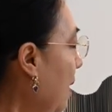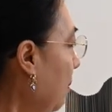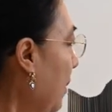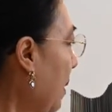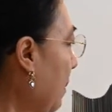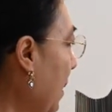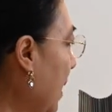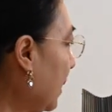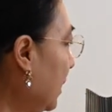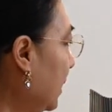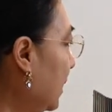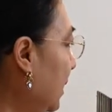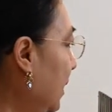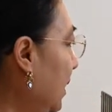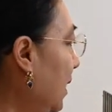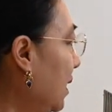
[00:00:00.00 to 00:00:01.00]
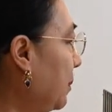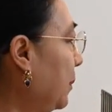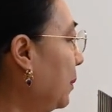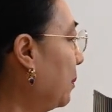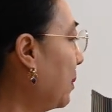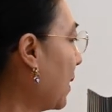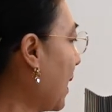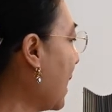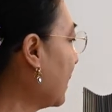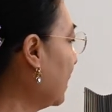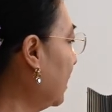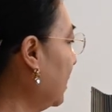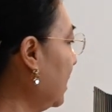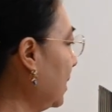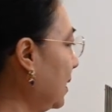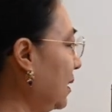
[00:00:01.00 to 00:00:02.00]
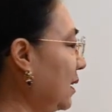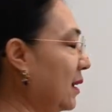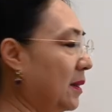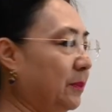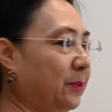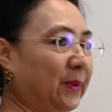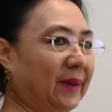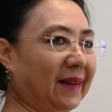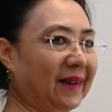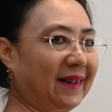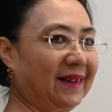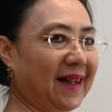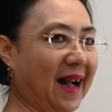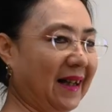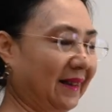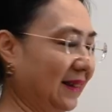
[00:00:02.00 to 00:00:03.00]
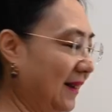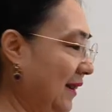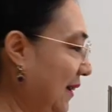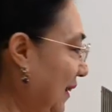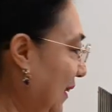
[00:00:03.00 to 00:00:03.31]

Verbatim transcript: Memang di sini lebih berat, di sini lebih ringan.